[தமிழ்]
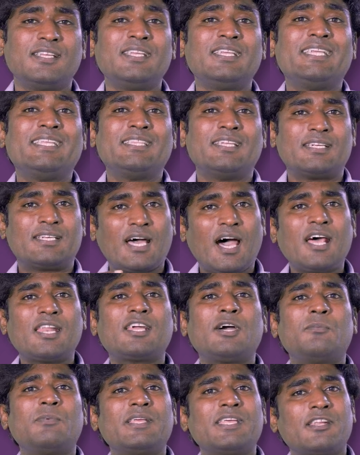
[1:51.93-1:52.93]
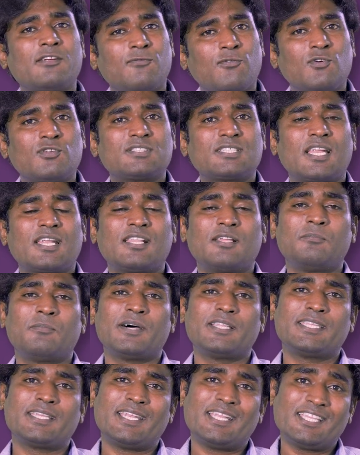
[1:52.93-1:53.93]
சரி இந்த டார்க் அப்படிங்கிற ஃபோர்ஸால
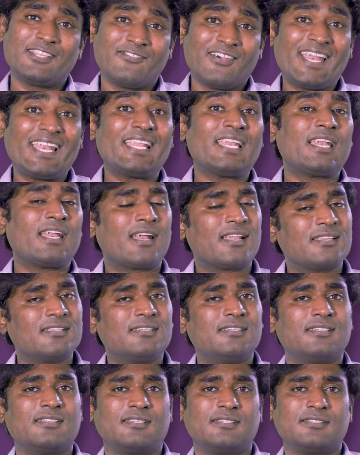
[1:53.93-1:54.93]
தான் பார்த்தீங்கன்னா இந்த வேலையில நடந்துட்டு